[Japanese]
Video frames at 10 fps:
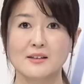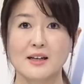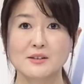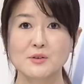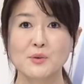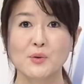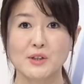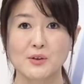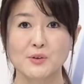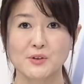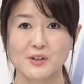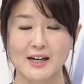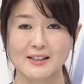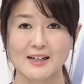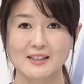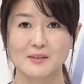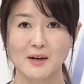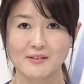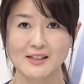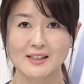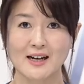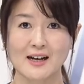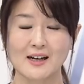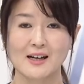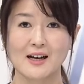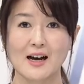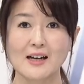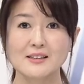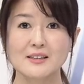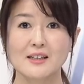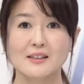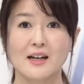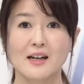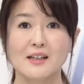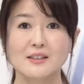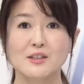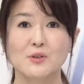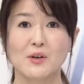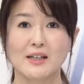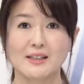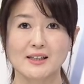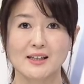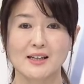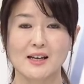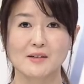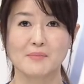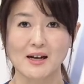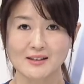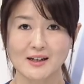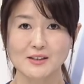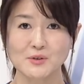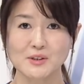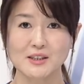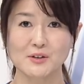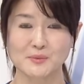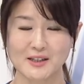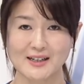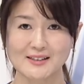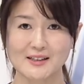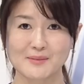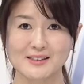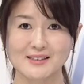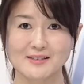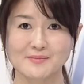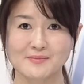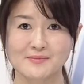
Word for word: 夏を彩る花ひまわりが愛知県田原市の畑で満開の時期を迎えています。